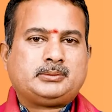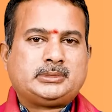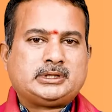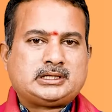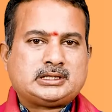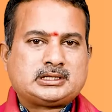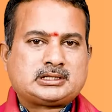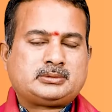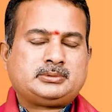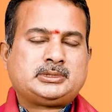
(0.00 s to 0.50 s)

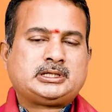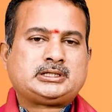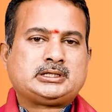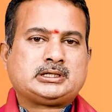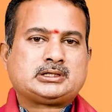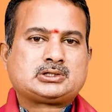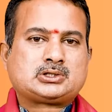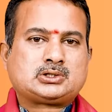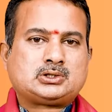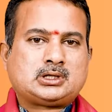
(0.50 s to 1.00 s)
బిజినెస్ మీరు
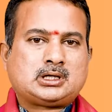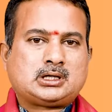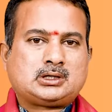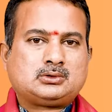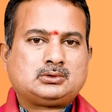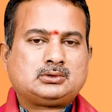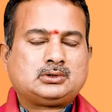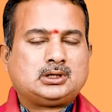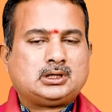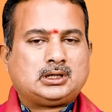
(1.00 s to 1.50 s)

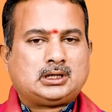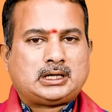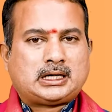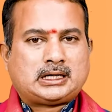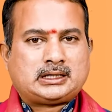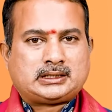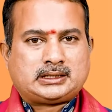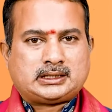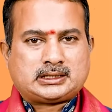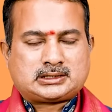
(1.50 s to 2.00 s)
చేస్తున్నారు
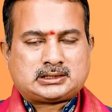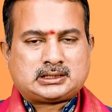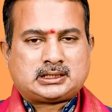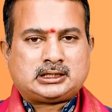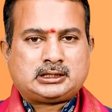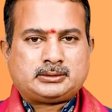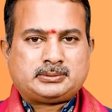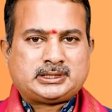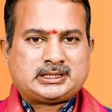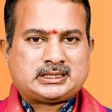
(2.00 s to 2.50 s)
అండ్
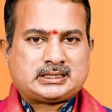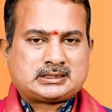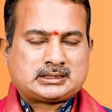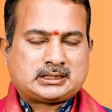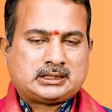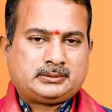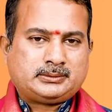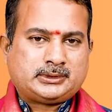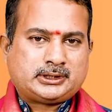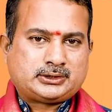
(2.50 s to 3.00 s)
రెస్టారెంట్ బిజినెస్
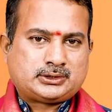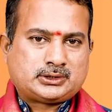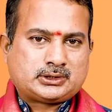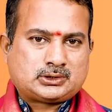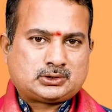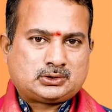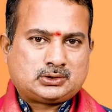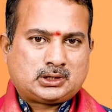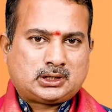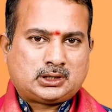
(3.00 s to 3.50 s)
కానీ మీరు
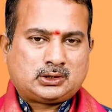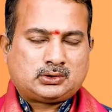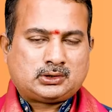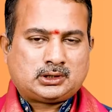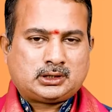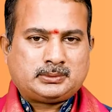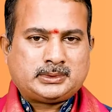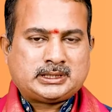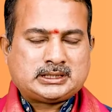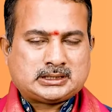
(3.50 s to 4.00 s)
చేస్తున్నారు
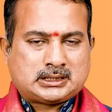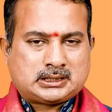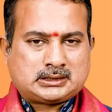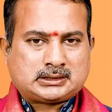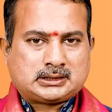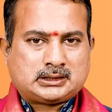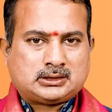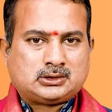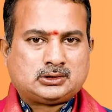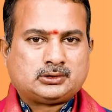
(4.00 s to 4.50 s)
అంటే మీ
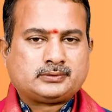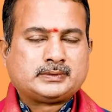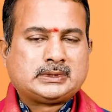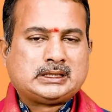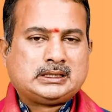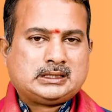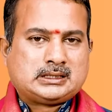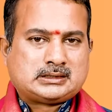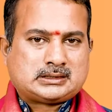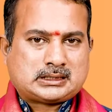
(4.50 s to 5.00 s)
జాతకంలో
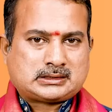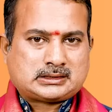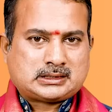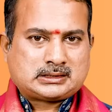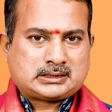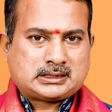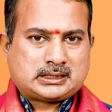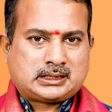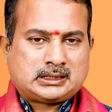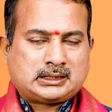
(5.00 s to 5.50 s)

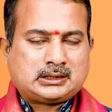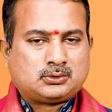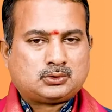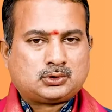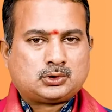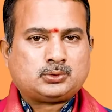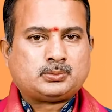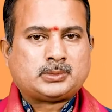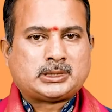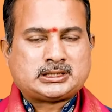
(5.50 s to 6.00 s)
సక్సెస్ అయ్యారంటే
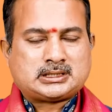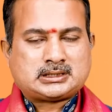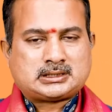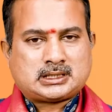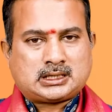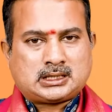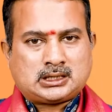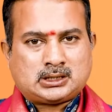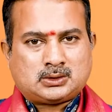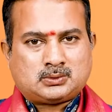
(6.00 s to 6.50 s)
గురువు మంచి
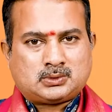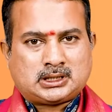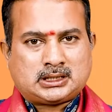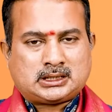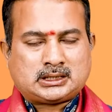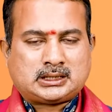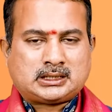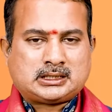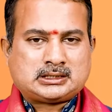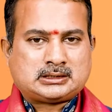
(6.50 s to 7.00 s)
స్థానంలో
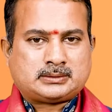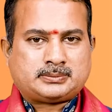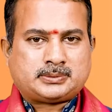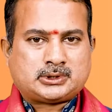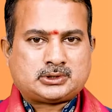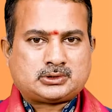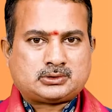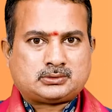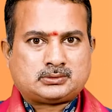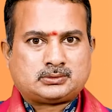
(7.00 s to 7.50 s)
ఉన్నట్టుగానే
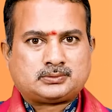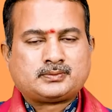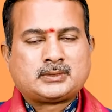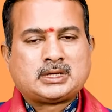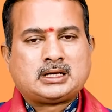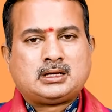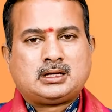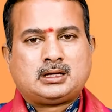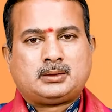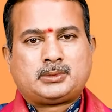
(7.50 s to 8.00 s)
చెప్పవచ్చు
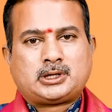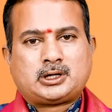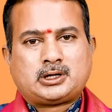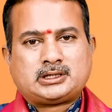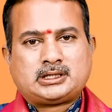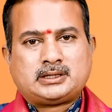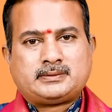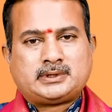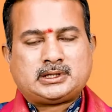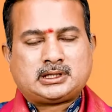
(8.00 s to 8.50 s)
మరి
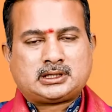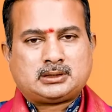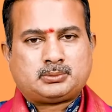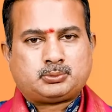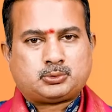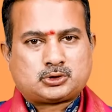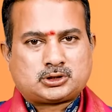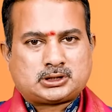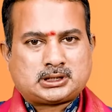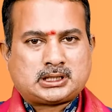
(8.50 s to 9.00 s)
అదేవిధంగా
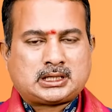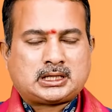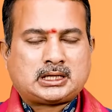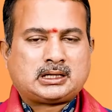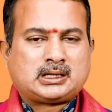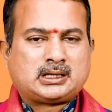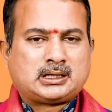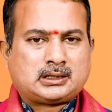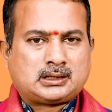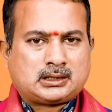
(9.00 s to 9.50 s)
పుస్తక
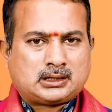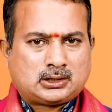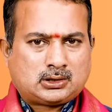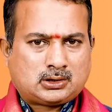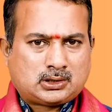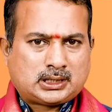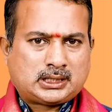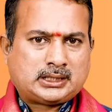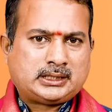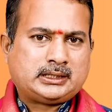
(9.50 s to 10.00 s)

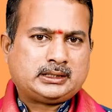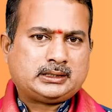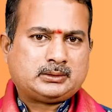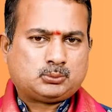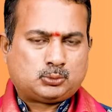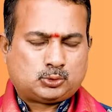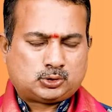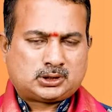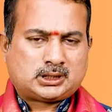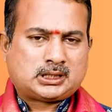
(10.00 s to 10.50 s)
రంగంలో కానీ
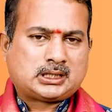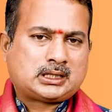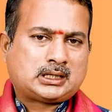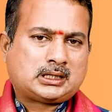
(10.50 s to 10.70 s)
ముద్రణ